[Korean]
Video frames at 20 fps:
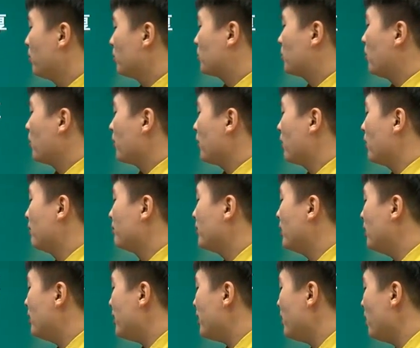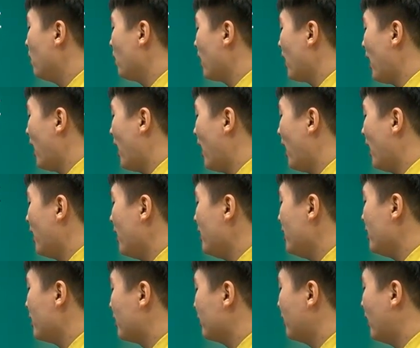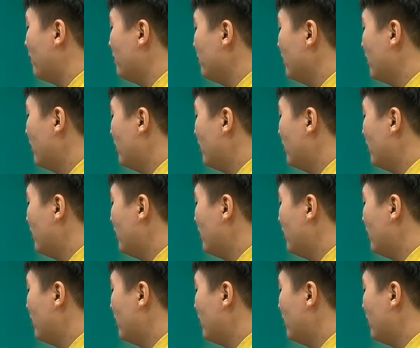보통 여러분들 리용 A, 그 다음